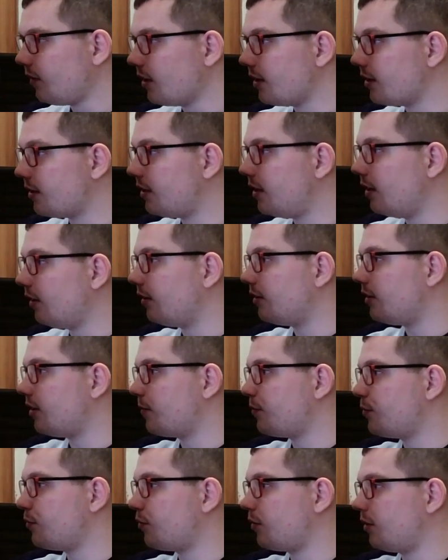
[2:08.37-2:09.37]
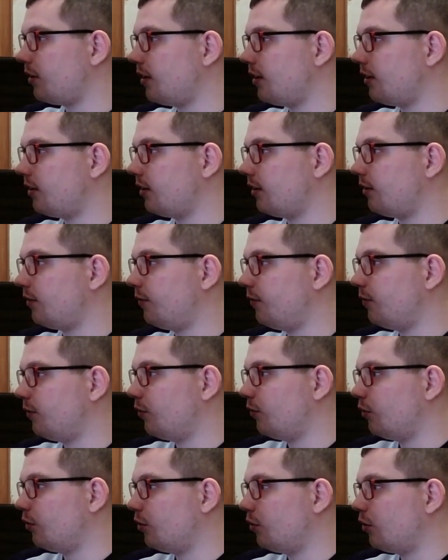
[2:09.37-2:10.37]
сделать обзор на этот
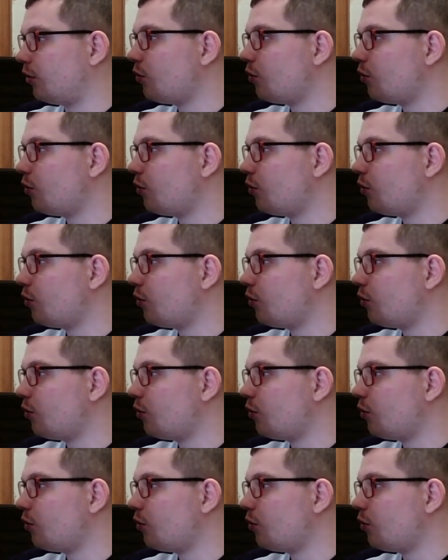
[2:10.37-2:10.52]
э,